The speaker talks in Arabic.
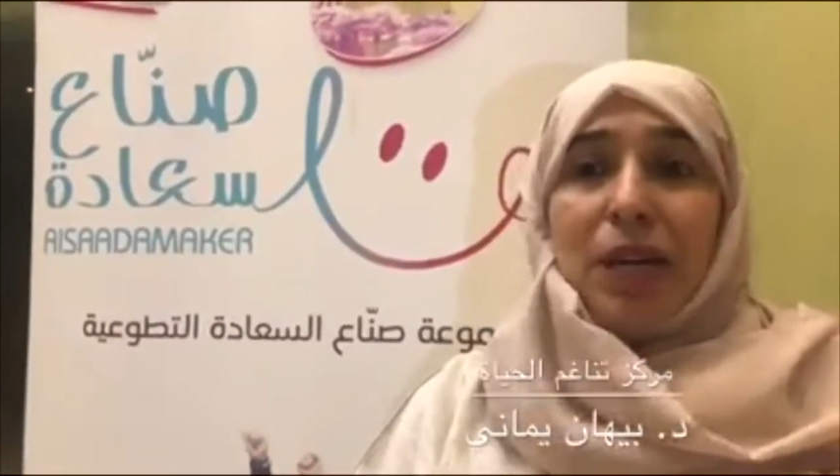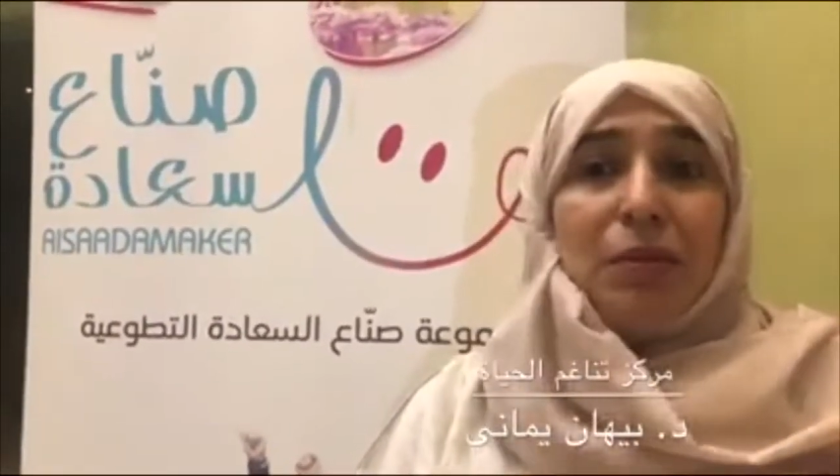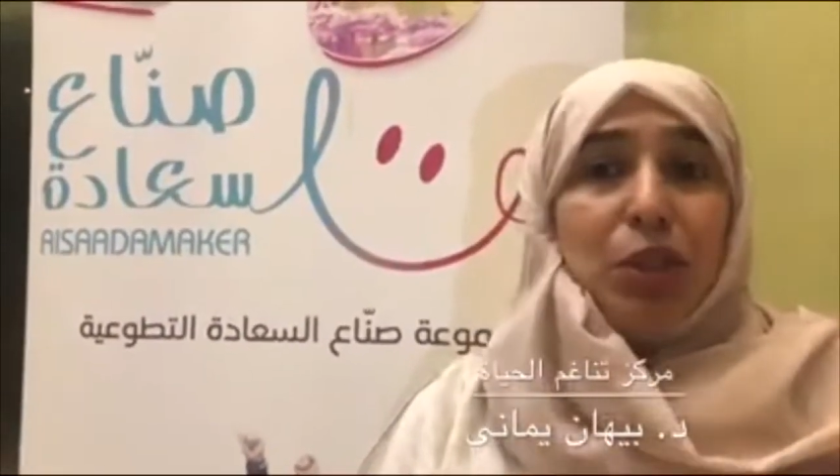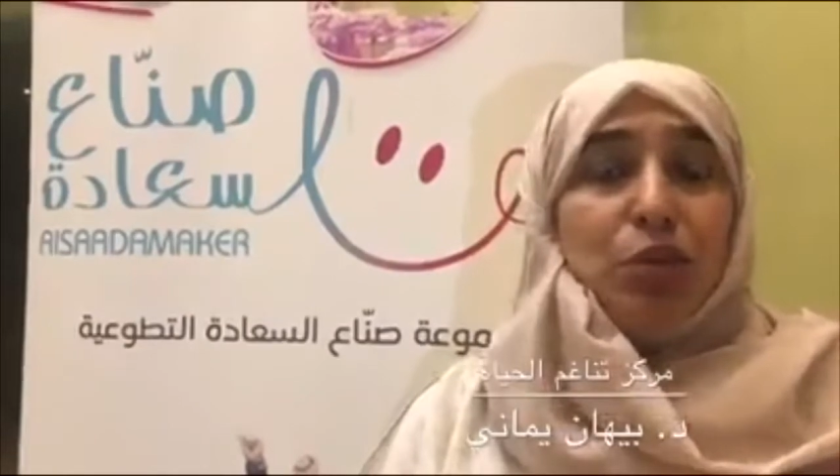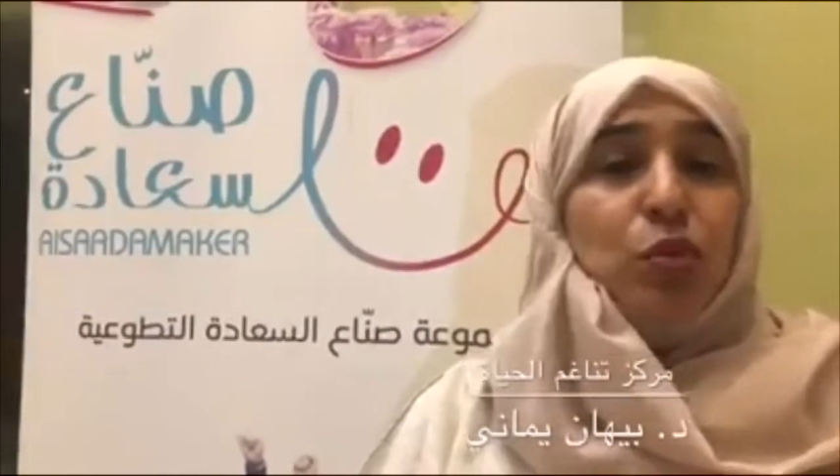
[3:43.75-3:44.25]

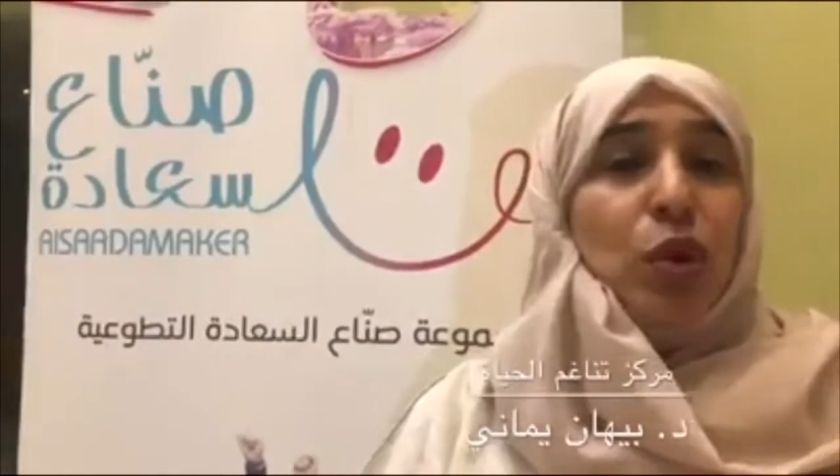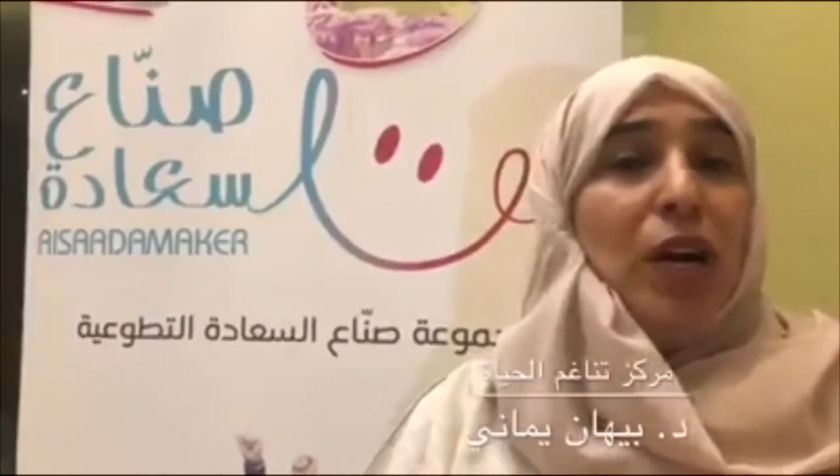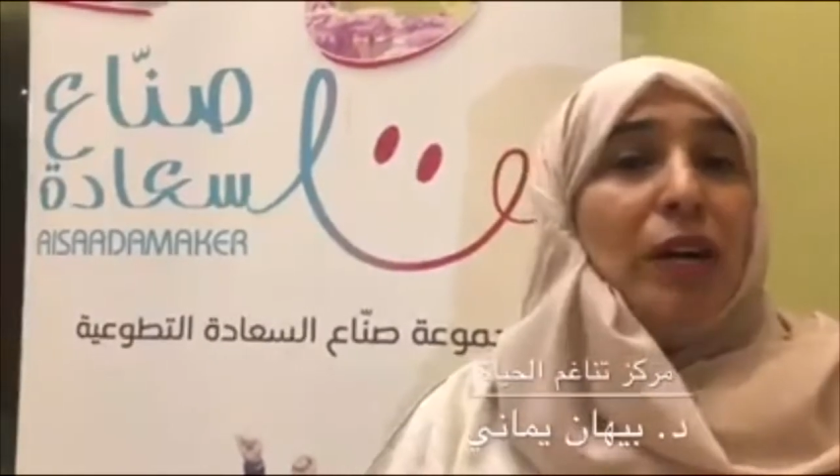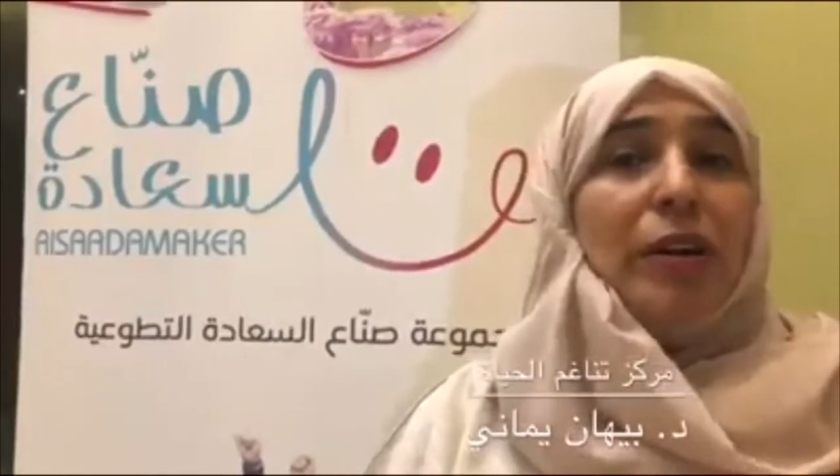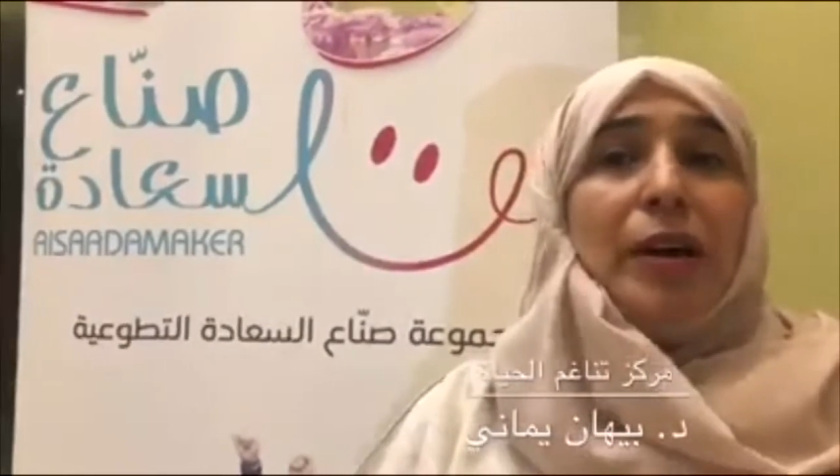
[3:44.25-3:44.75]

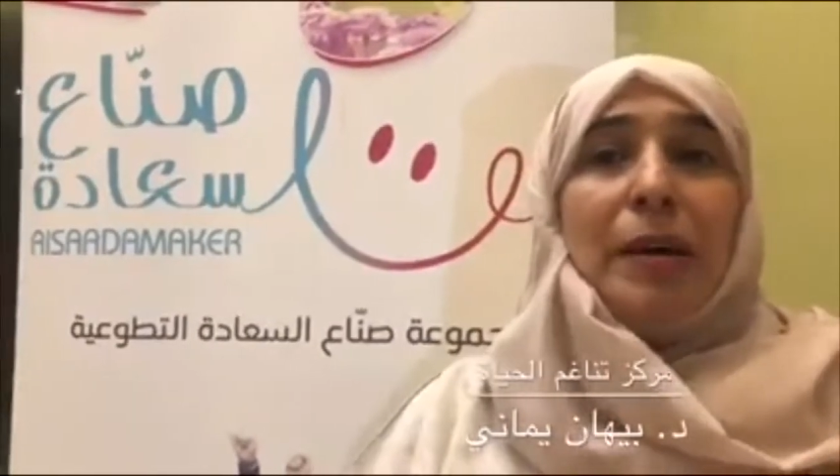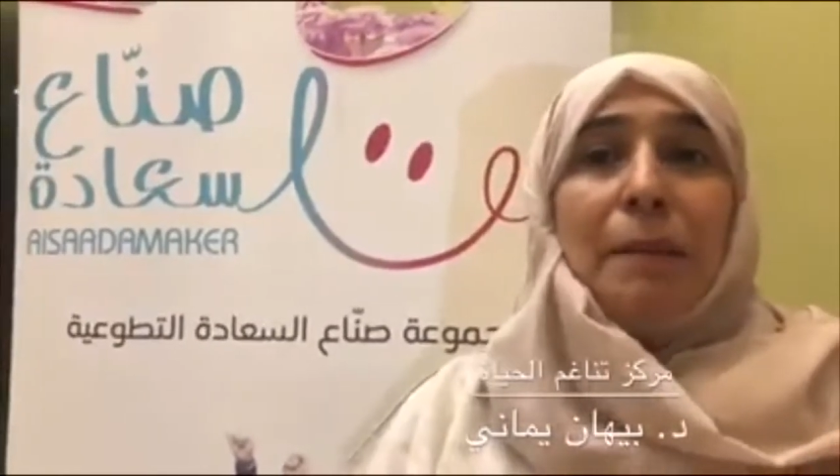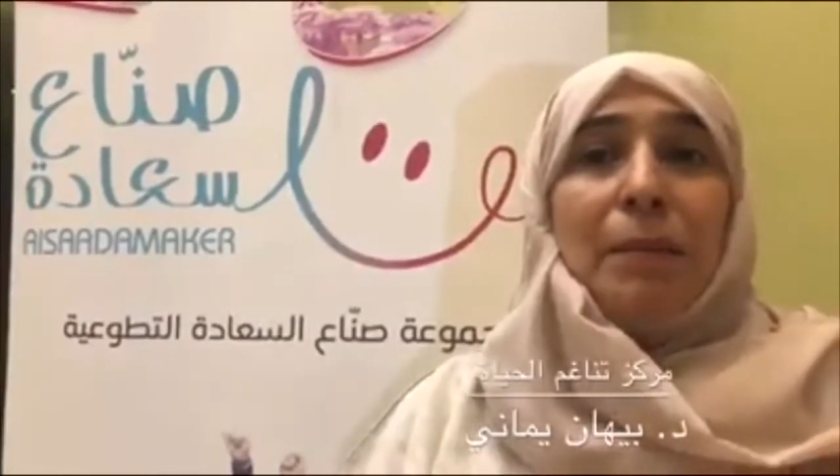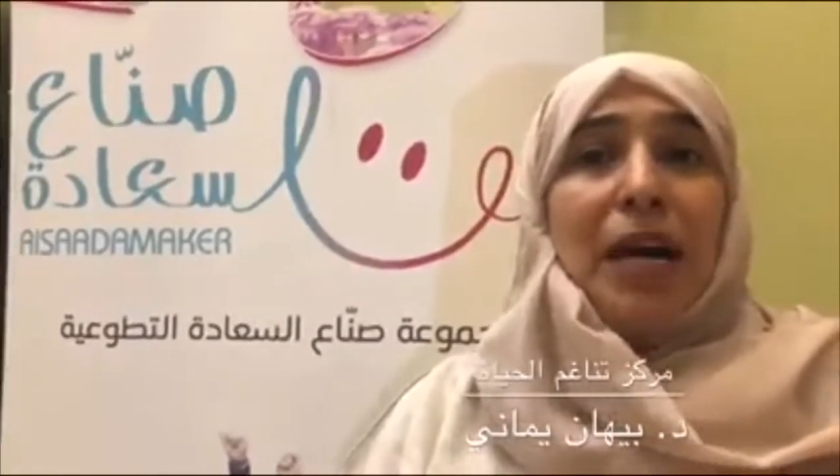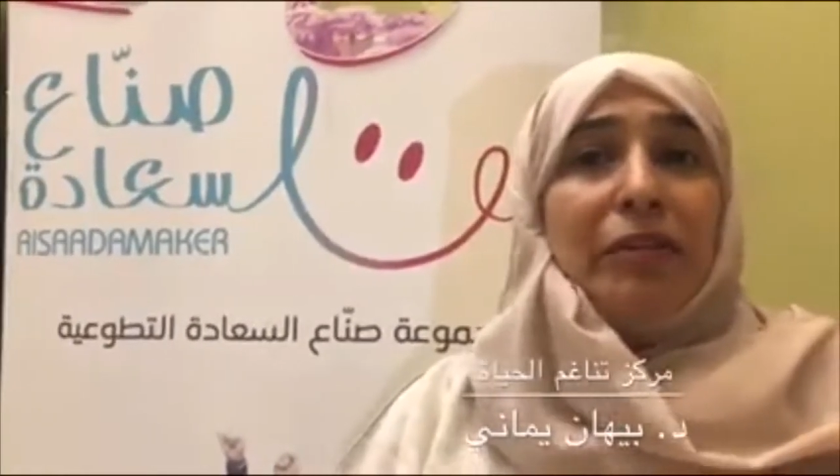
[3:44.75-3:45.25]
المجموعه
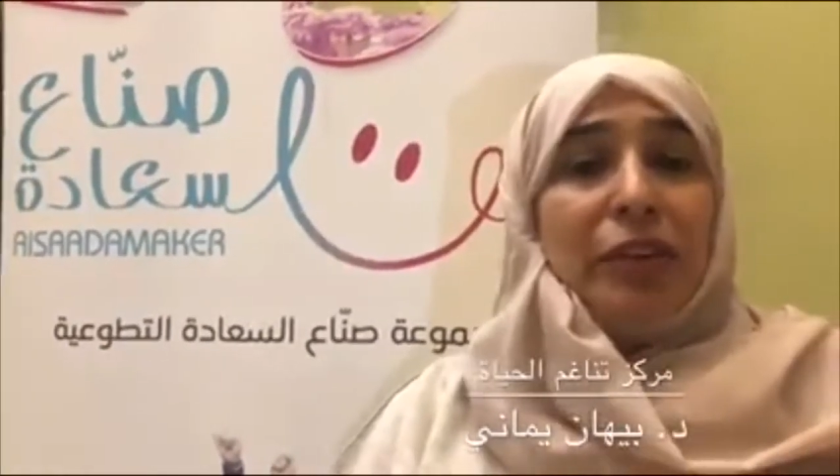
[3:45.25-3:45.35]
ما